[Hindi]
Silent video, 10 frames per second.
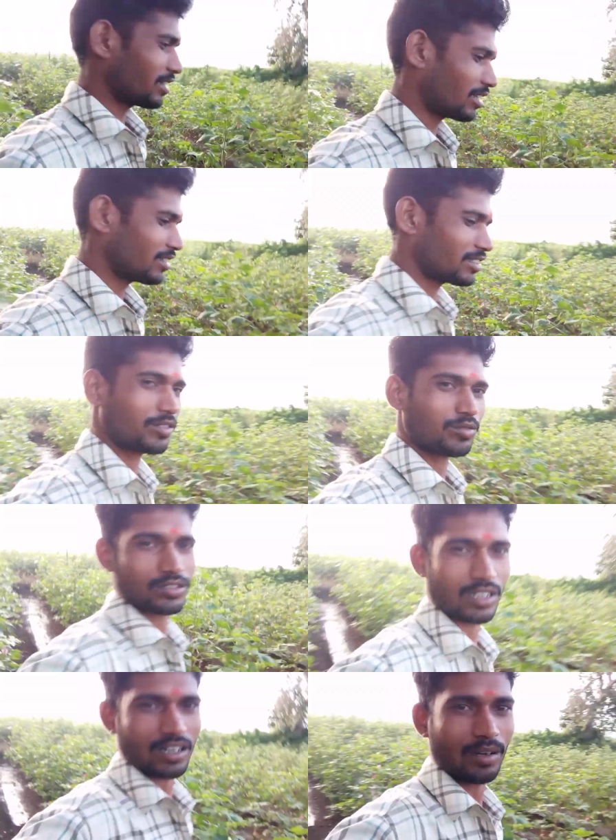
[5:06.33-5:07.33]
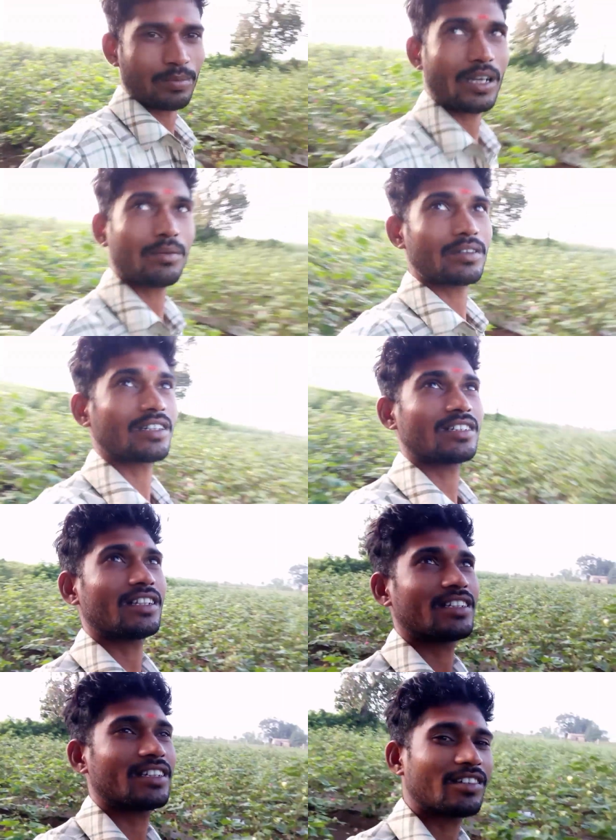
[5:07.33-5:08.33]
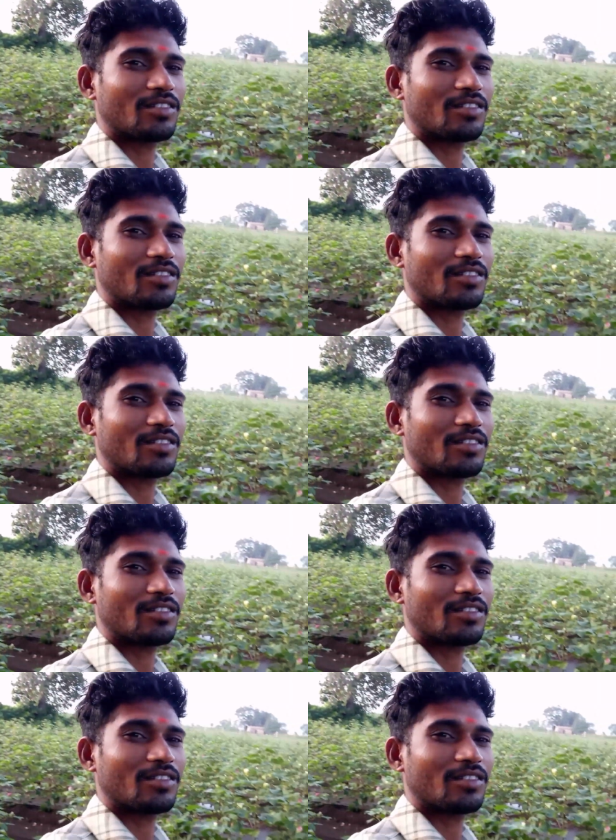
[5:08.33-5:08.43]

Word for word: गिरा देते हैं कुछ अपने आप गिर जाते हैं